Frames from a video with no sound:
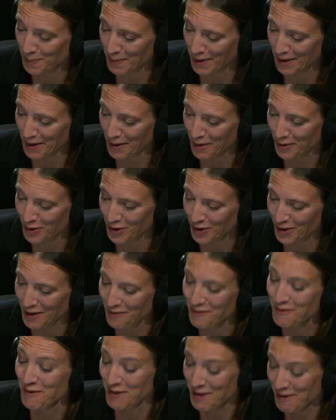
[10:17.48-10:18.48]
Maya Rocha, mhm.
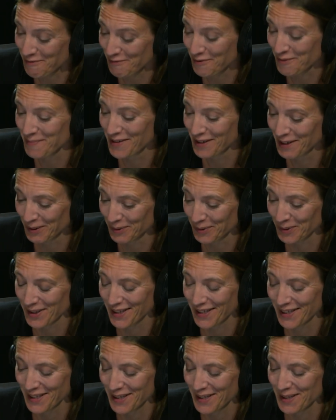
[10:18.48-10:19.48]
oui, vous mêlez toutes
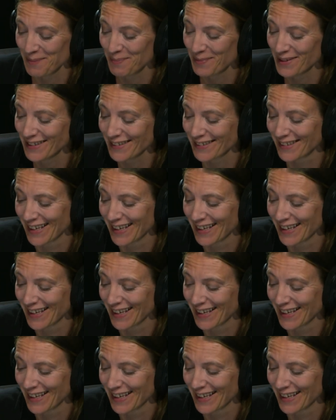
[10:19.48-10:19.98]
ces disciplines.